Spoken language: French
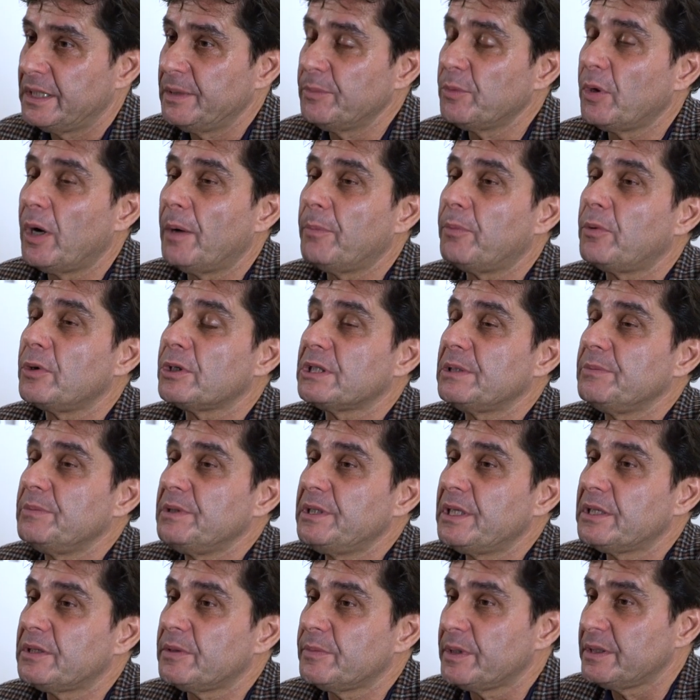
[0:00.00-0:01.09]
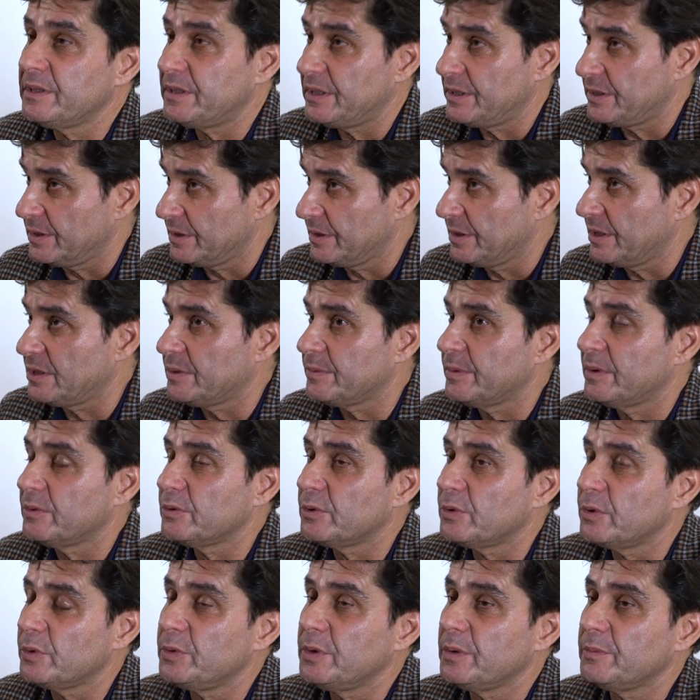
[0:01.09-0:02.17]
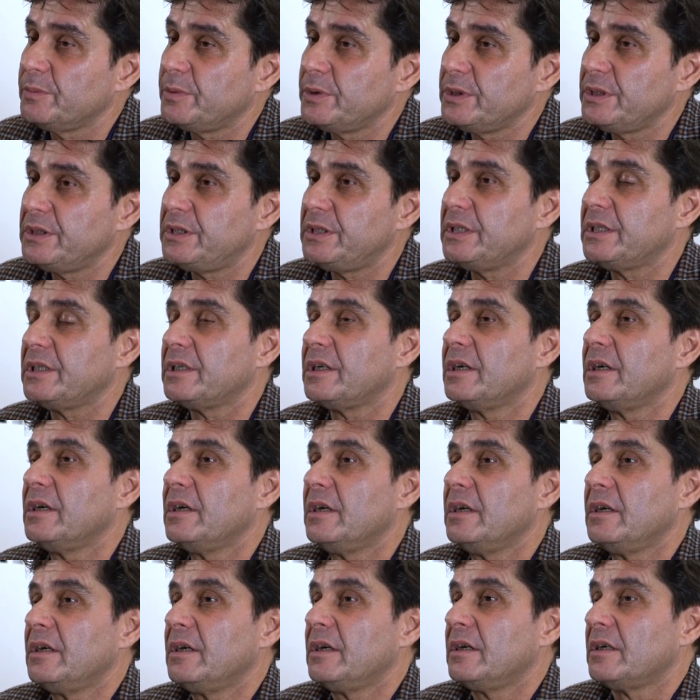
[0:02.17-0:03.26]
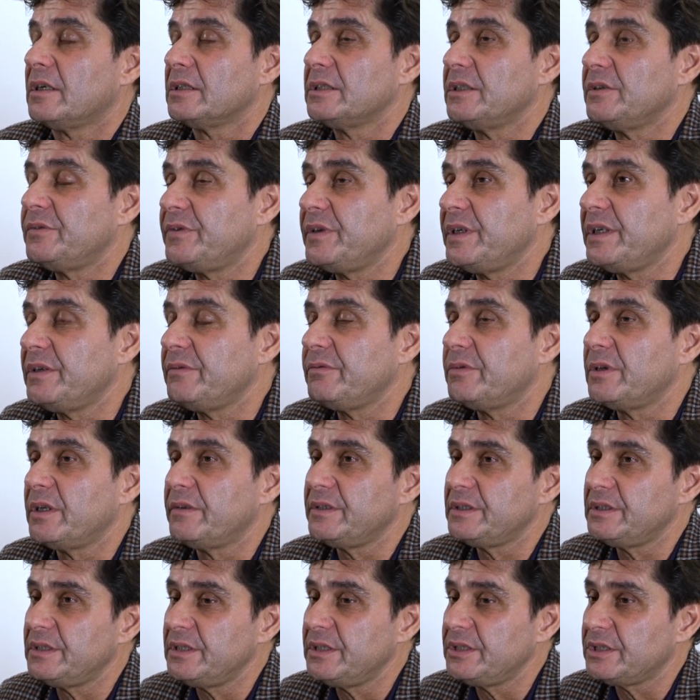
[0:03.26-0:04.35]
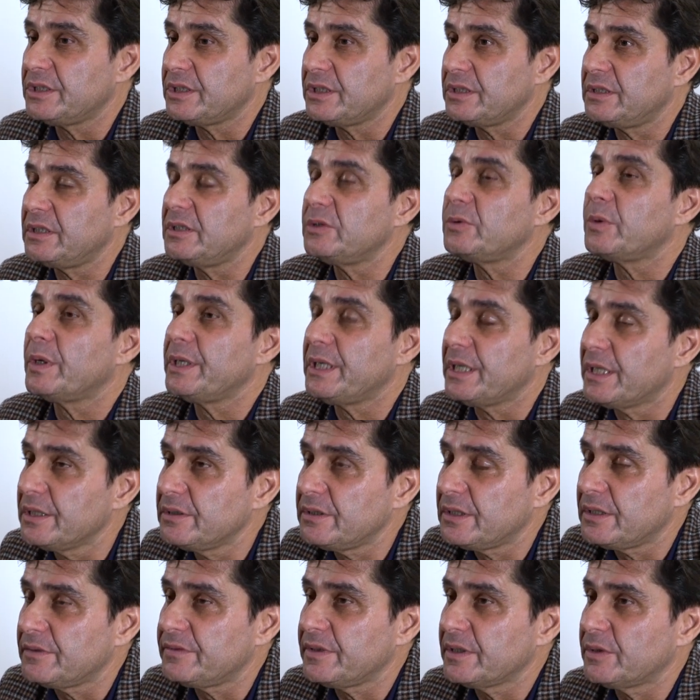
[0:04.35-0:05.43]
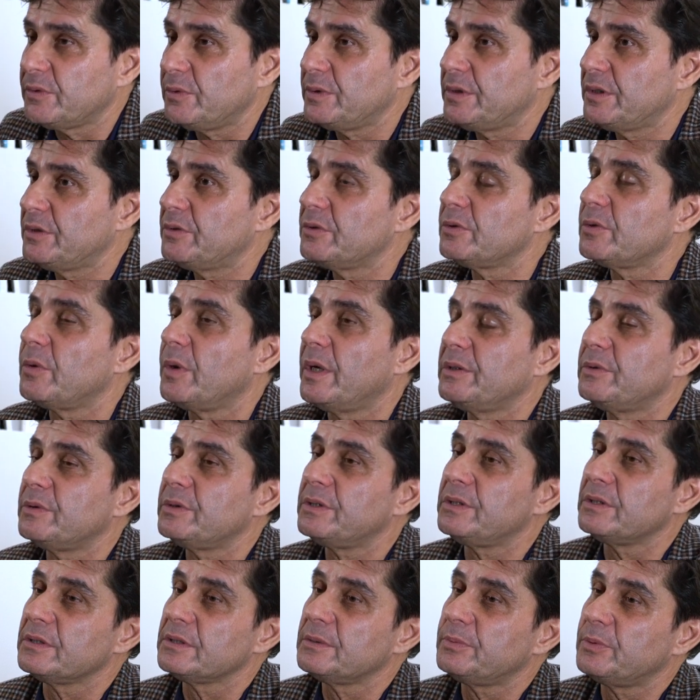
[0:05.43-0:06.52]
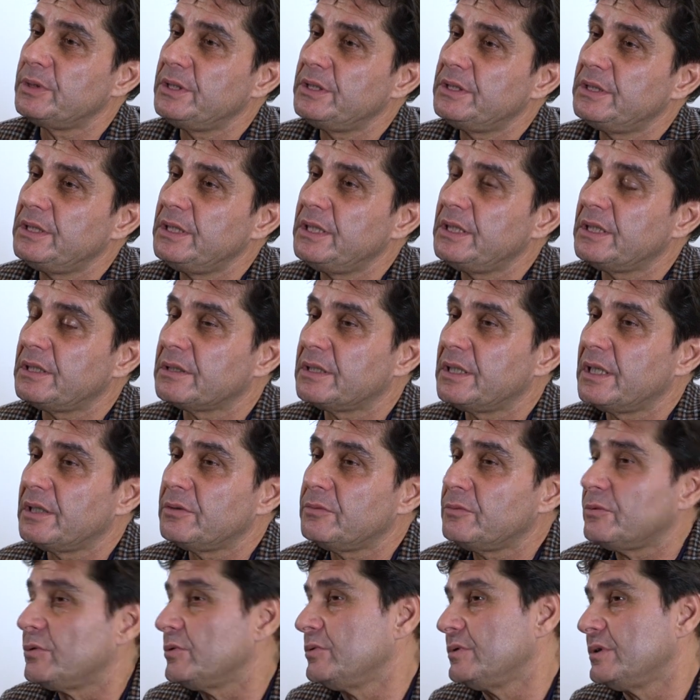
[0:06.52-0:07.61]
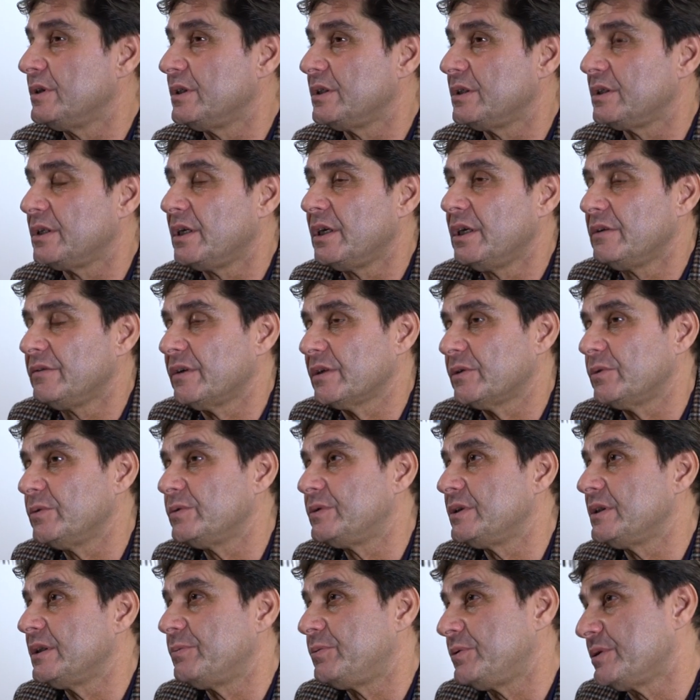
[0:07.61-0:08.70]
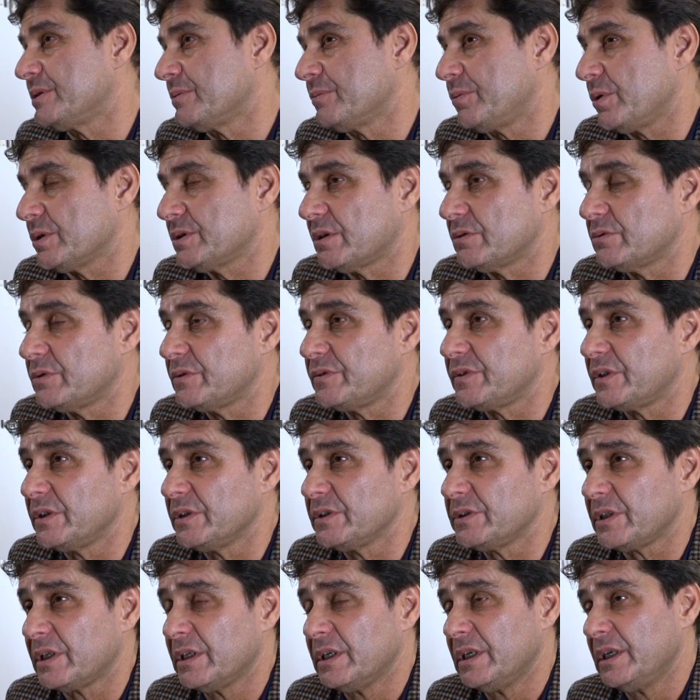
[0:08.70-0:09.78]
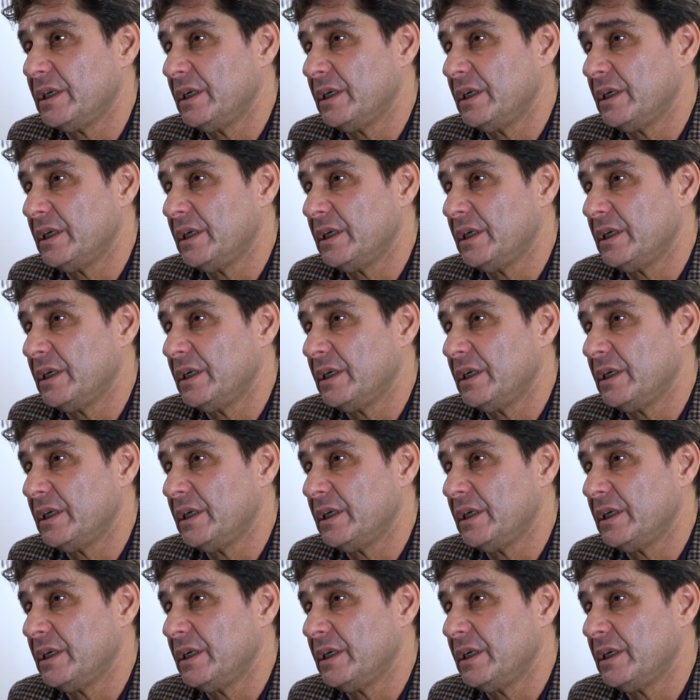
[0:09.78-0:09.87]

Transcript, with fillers: qui me rapproche immédiatement des engagements aujourd'hui en politique. En effet, vous l'avez dit, j'ai été doyen de la faculté de droit et de sciences politiques, qui est une des facultés les plus importantes de France,